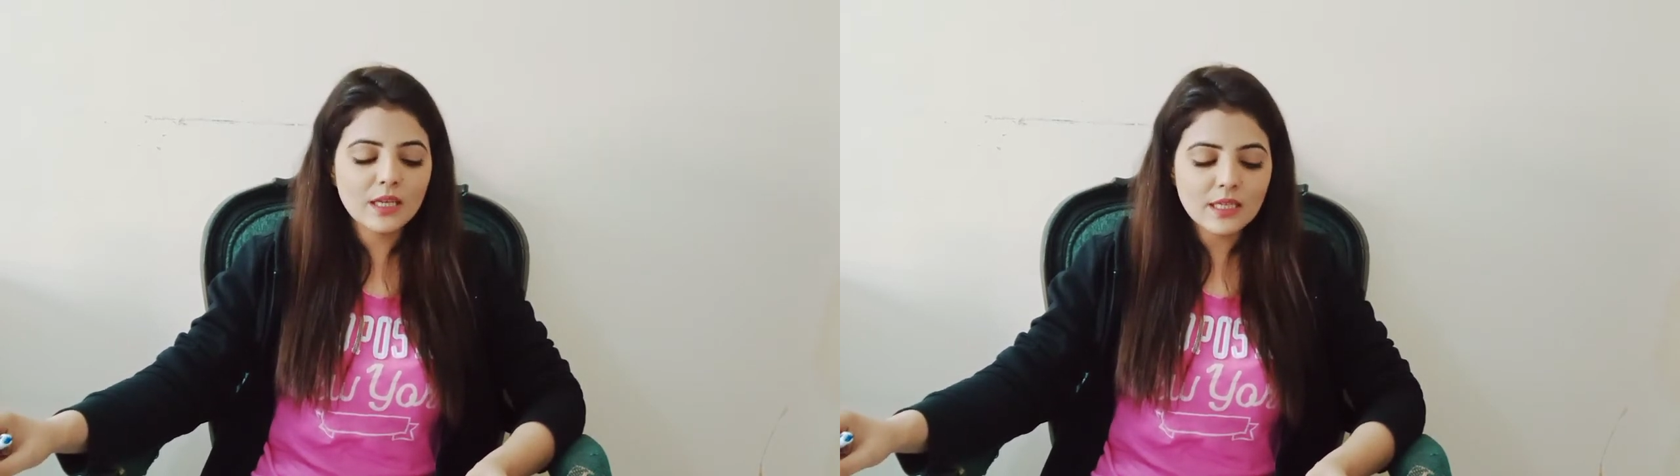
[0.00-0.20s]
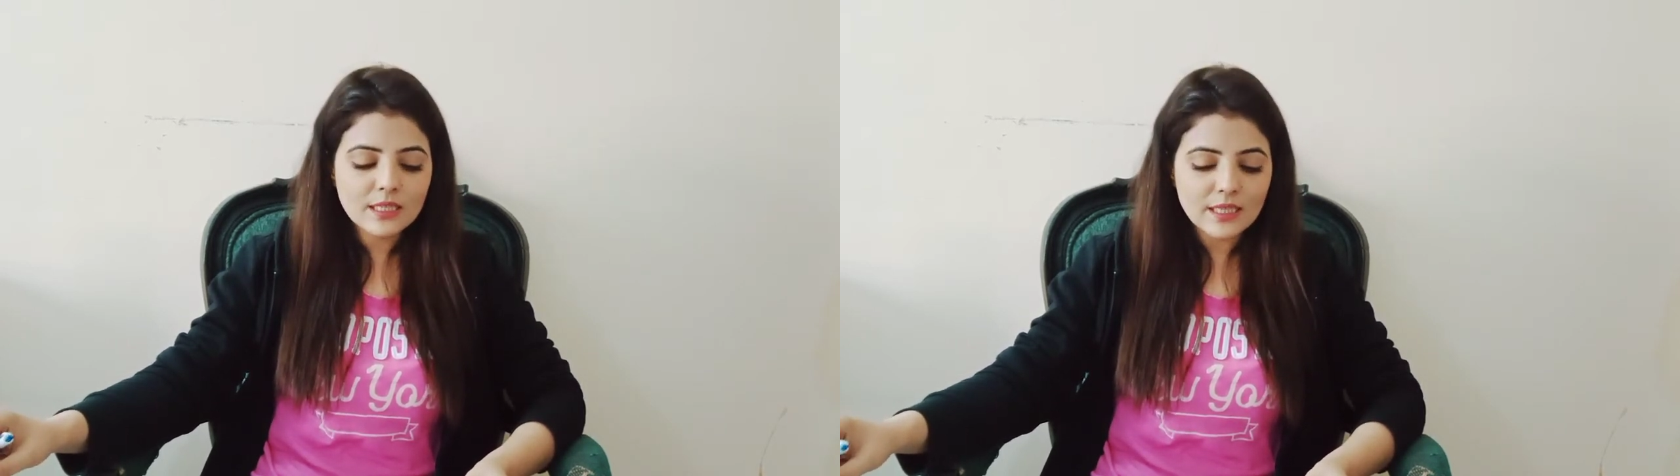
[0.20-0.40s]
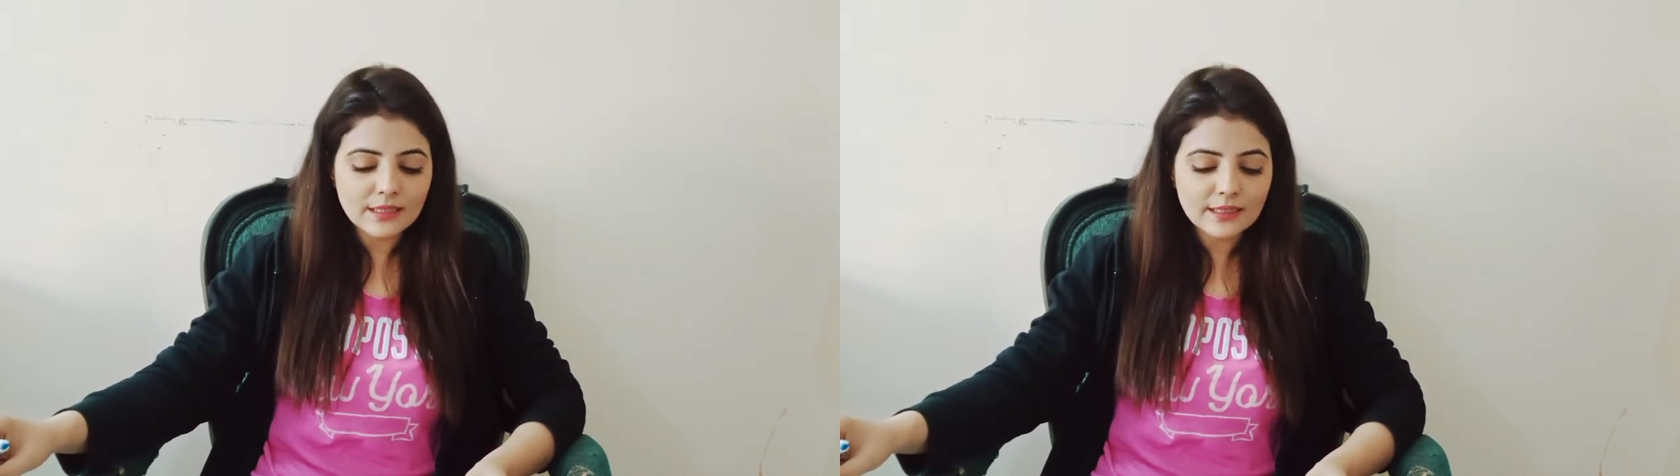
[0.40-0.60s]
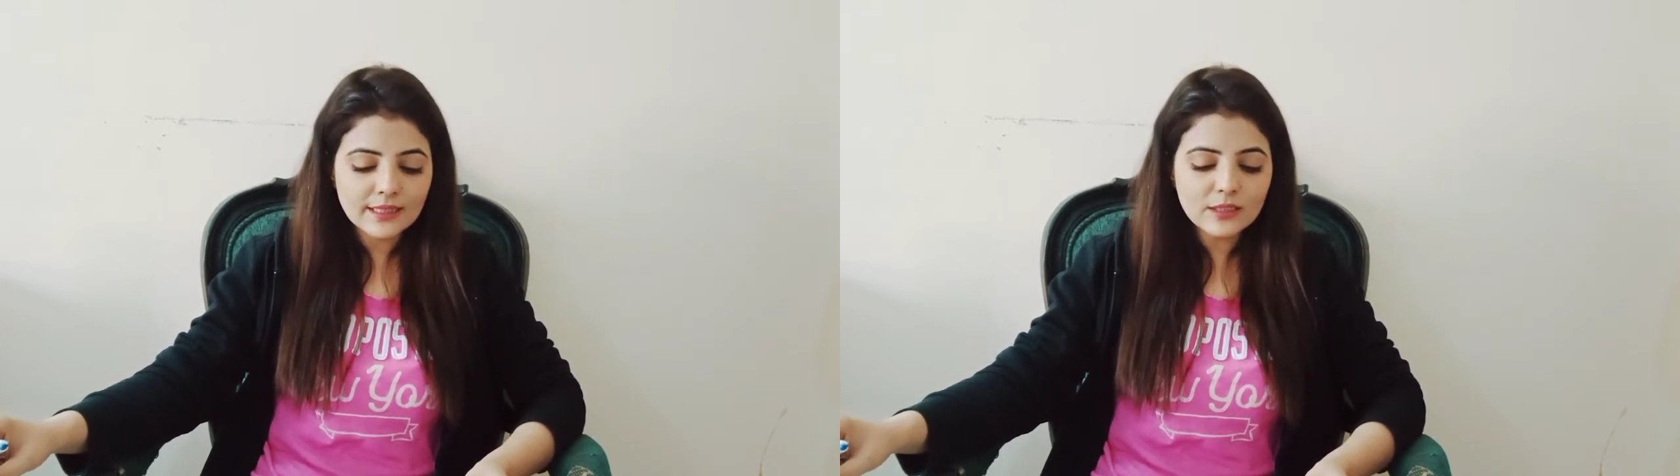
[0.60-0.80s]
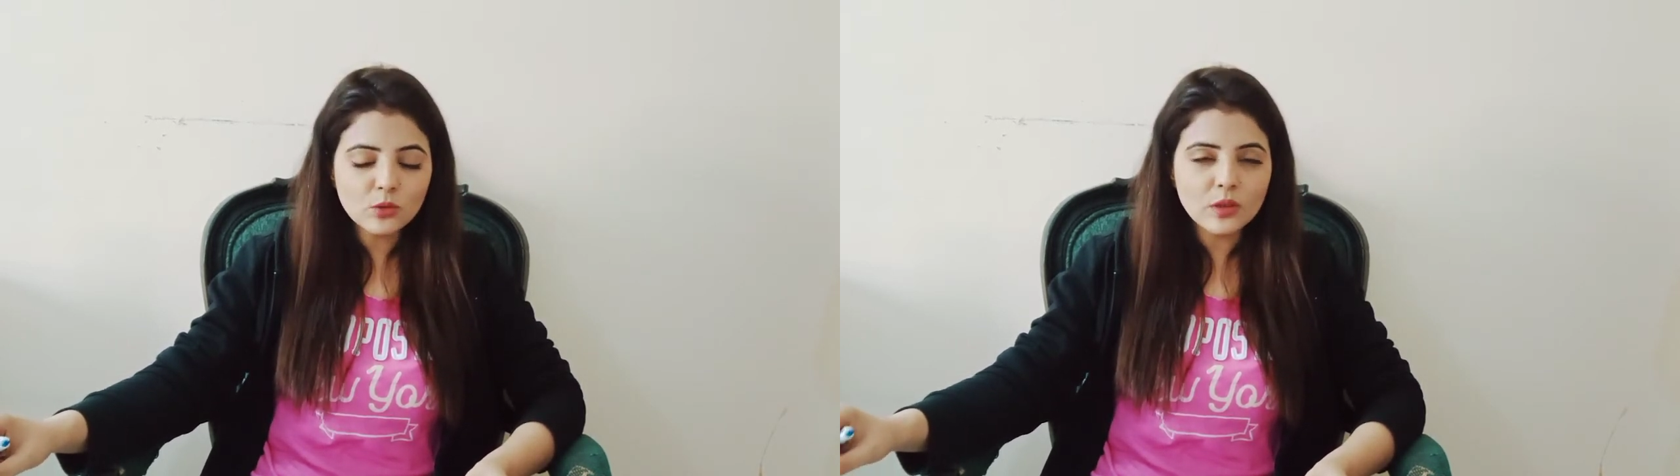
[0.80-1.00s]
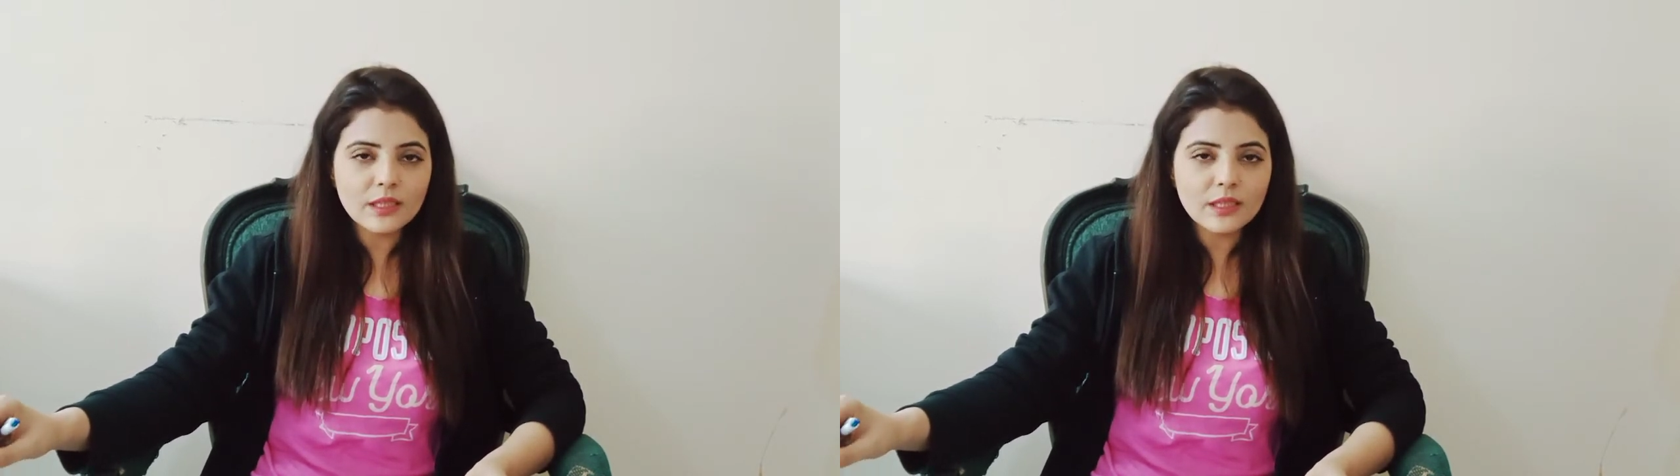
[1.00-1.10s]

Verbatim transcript: जाना चाहते हैं तो